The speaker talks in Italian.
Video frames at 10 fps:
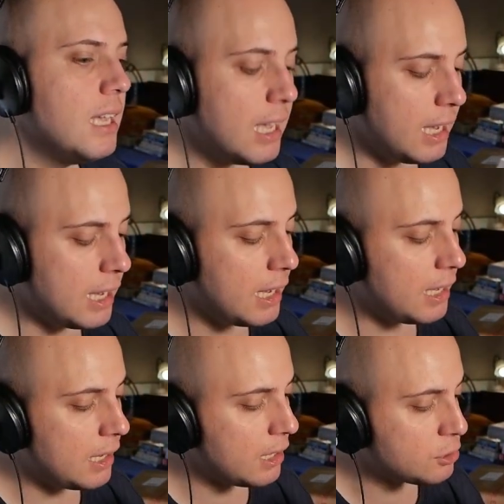
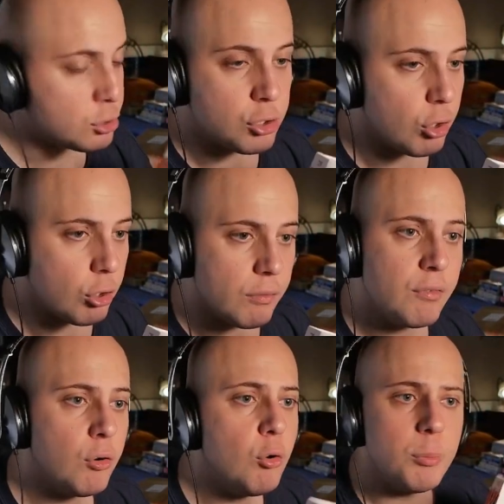Eh, so solo nove
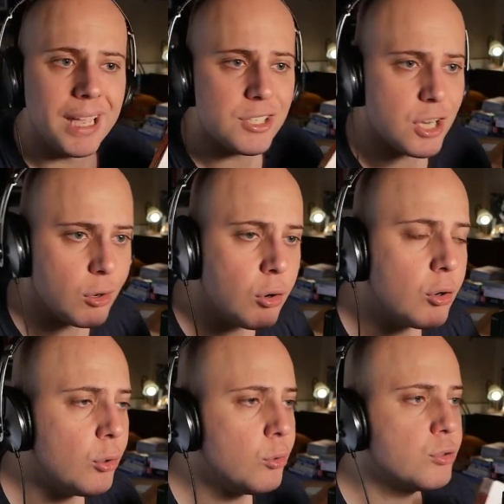volumi, è già
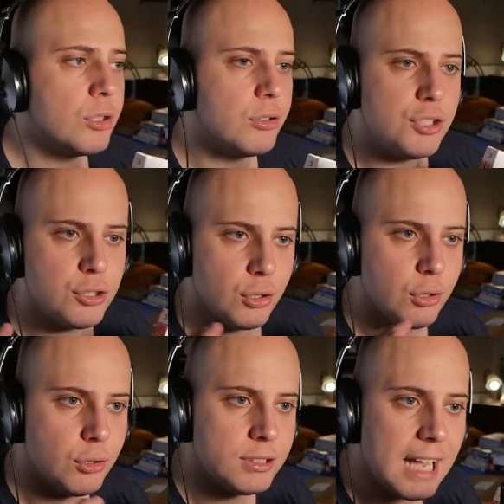concluso, non ci
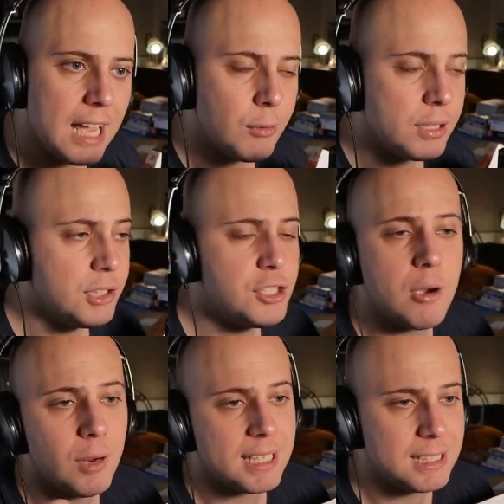sono seguiti, c'è
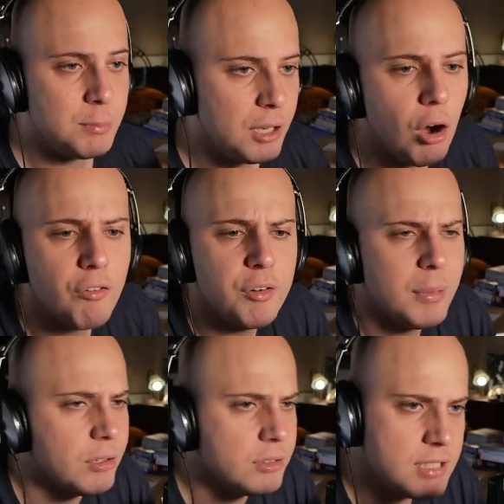qualche spin-off,
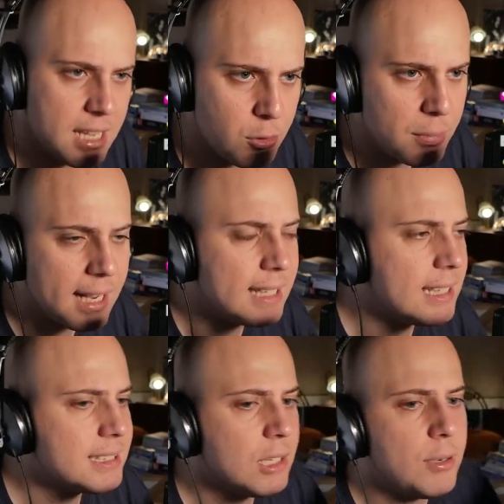ma non siete obbligati
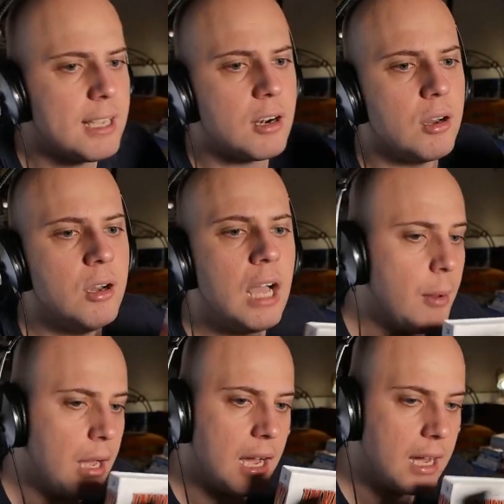a seguirlo, a,
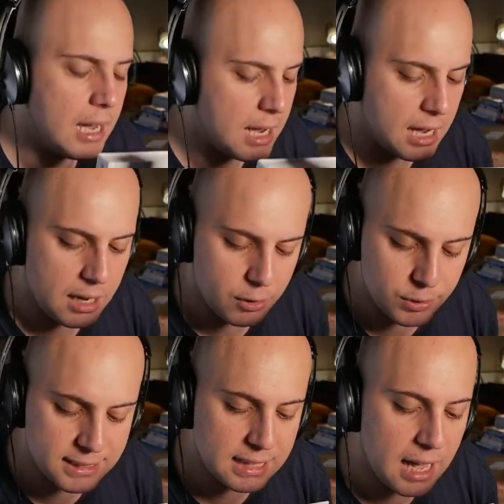a, a
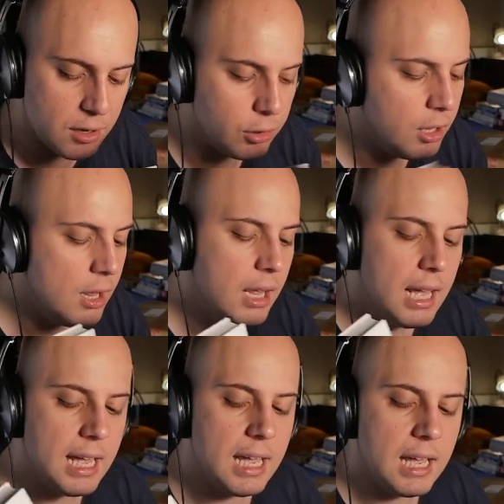acquistarlo.
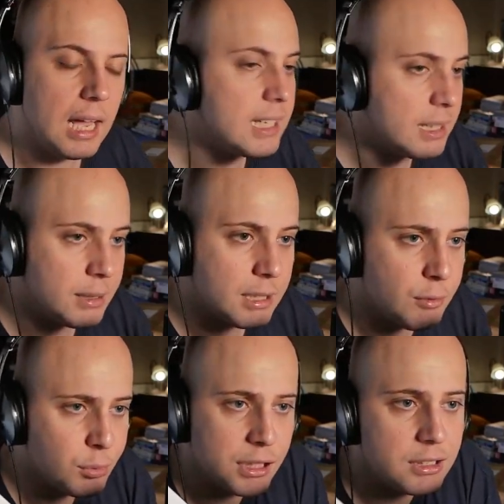Eh, anche perché vi
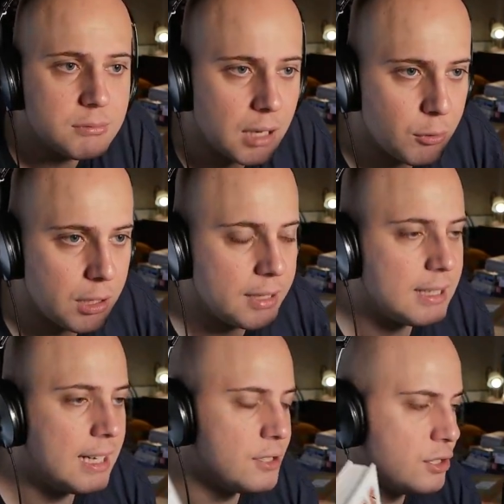potete
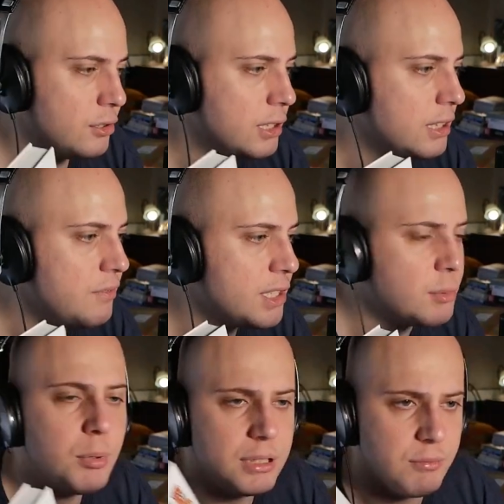tranquillamente leggere soltanto
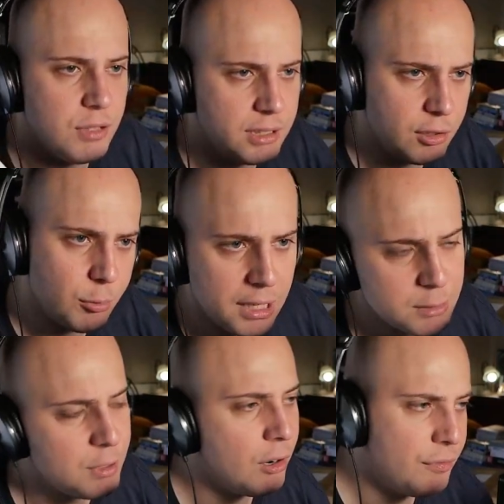all'inizio, poi se volete recuperare gli
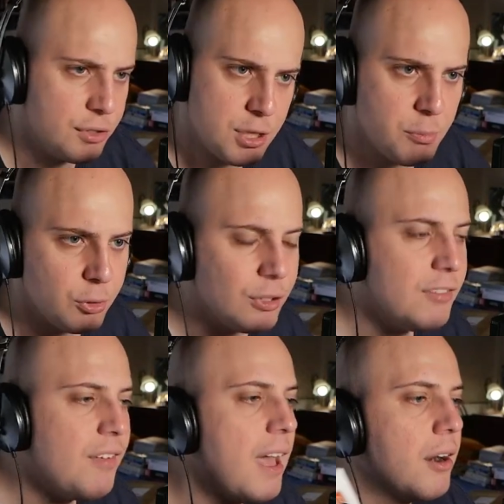spin-off c'è modo di
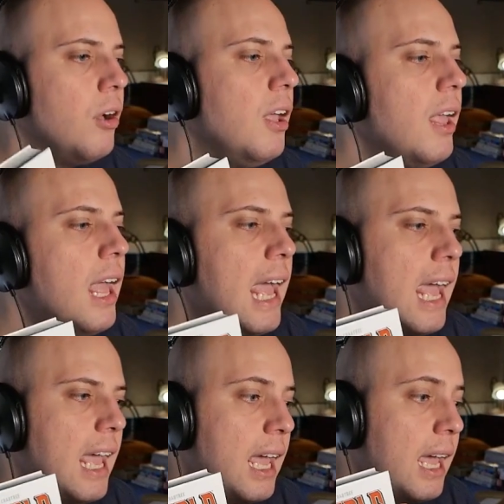farlo.
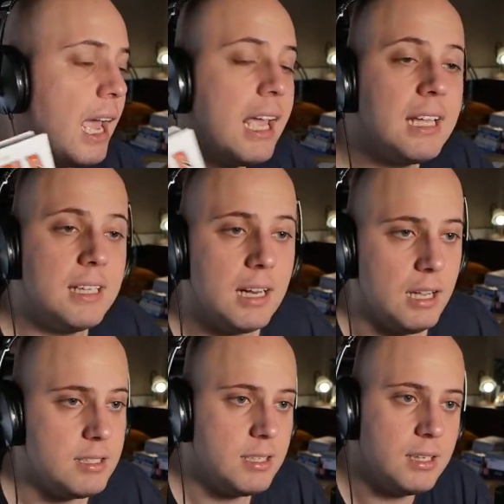Eh, e che dire,
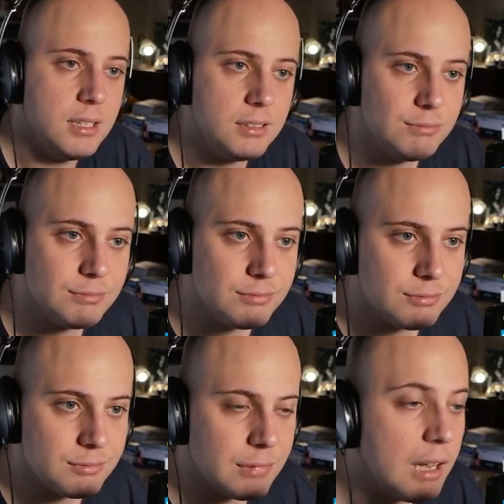ragazzi... Ehm,
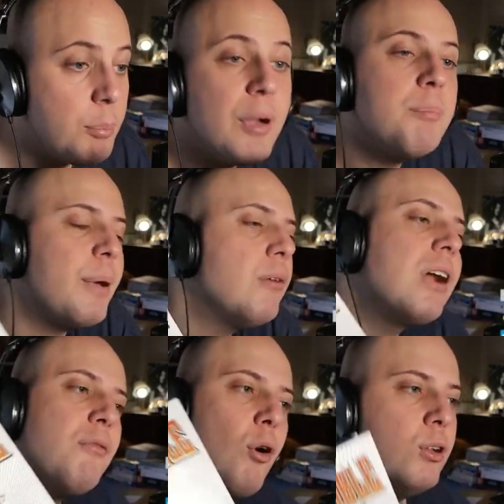poi per
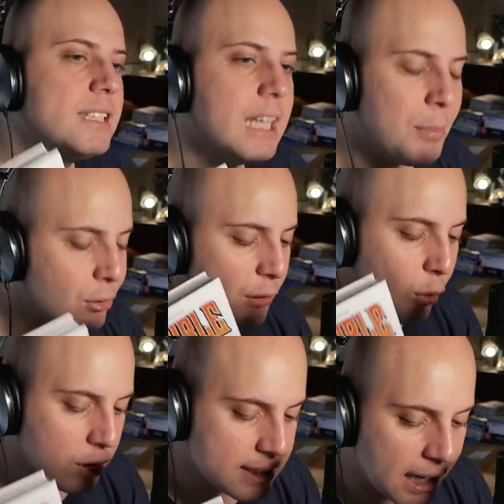una volta, per una
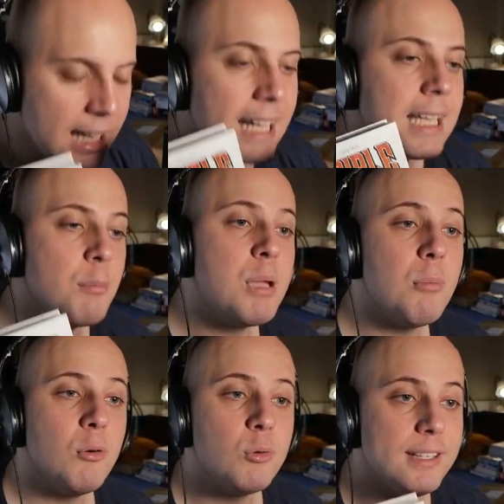volta che
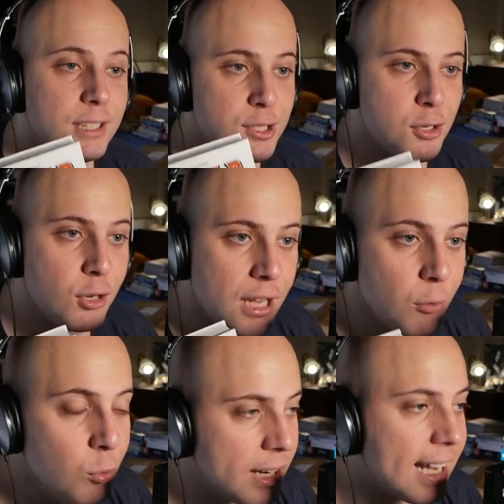abbiamo un'edizione
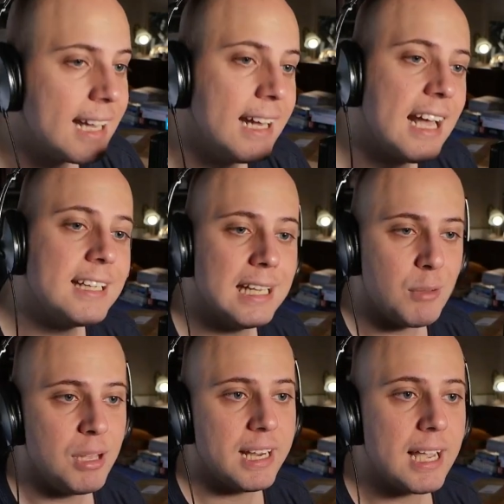unica che neanche gli
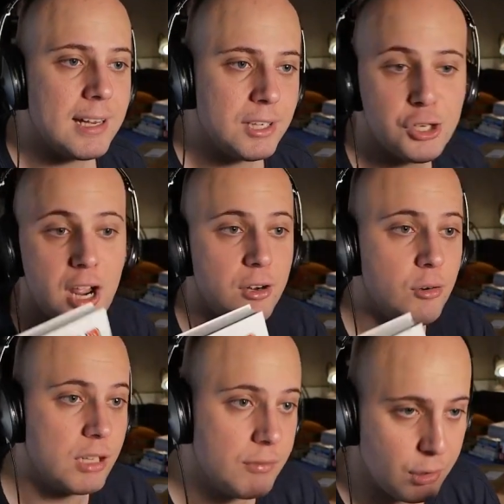americani
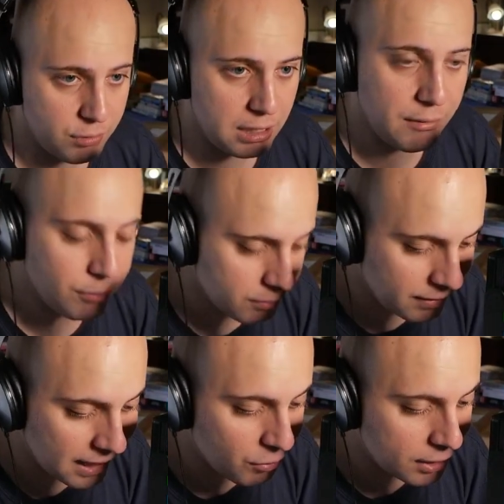hanno, che
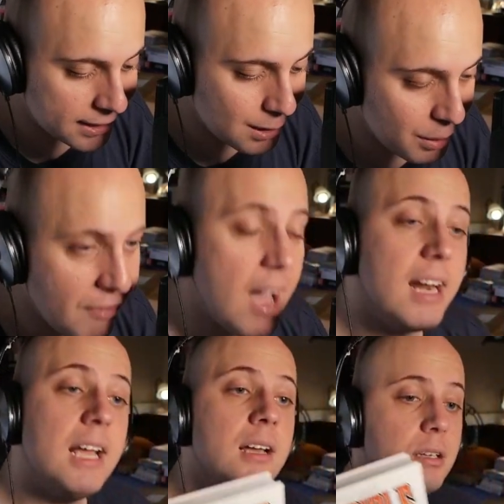ve ne volete
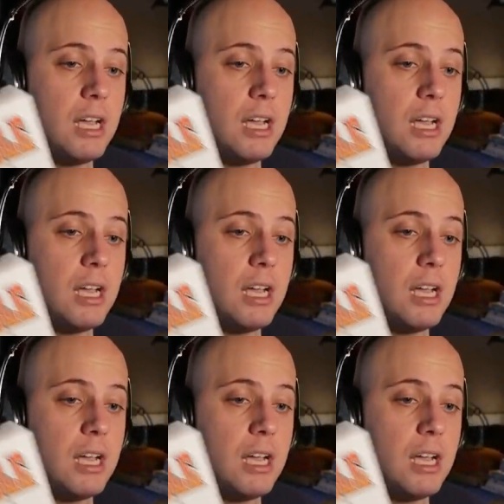privare?